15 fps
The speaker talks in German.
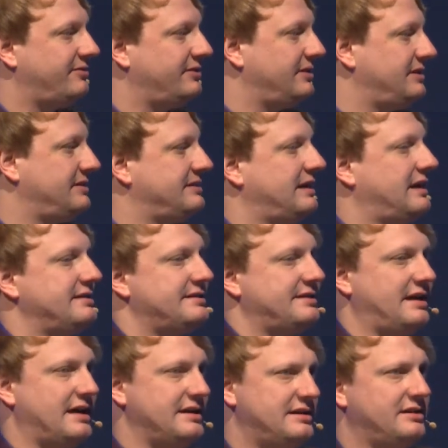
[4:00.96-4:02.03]
von diesen
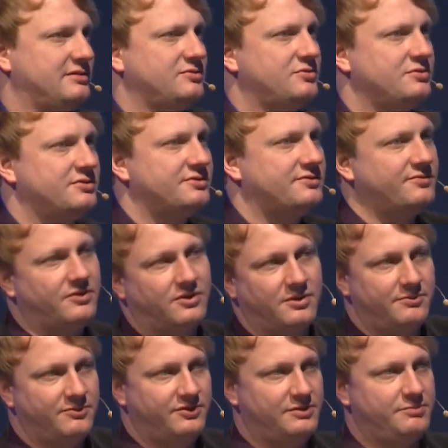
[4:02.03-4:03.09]
ganzen anderen
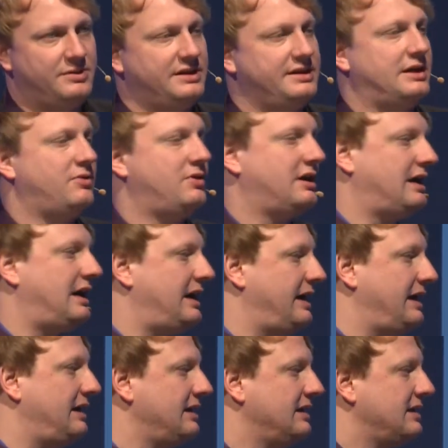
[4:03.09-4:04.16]
Kunstformen wie
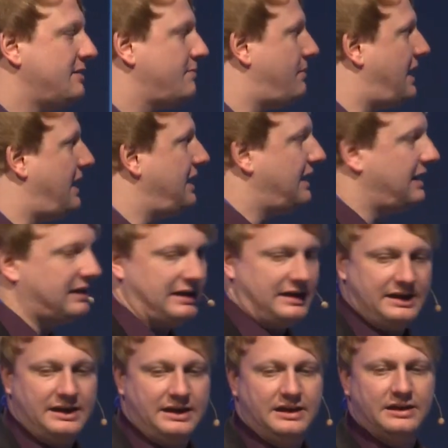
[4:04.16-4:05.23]
Bildhauerei,
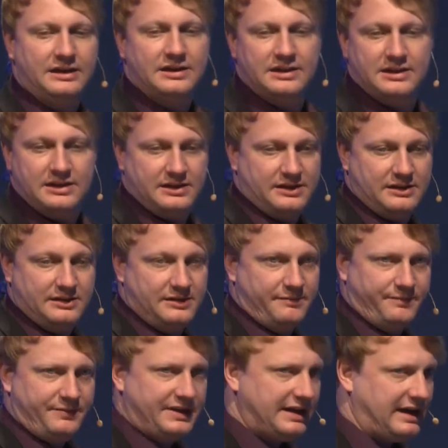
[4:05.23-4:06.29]
Malerei,
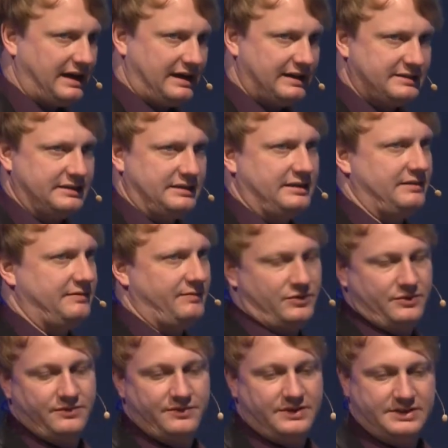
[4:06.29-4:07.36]
ähm, Theater
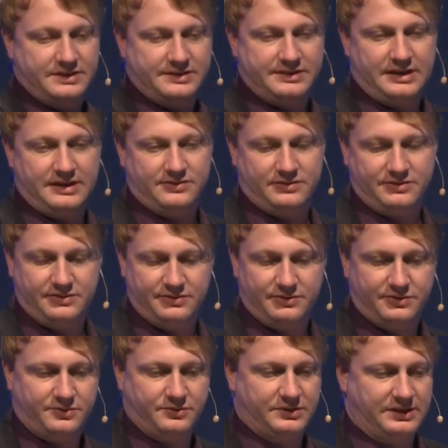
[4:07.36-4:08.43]
und was es da sonst
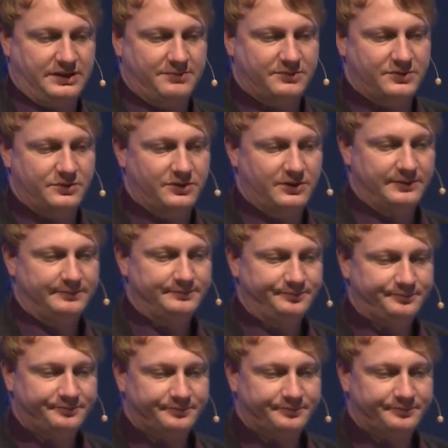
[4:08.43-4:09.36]
noch so gibt. Und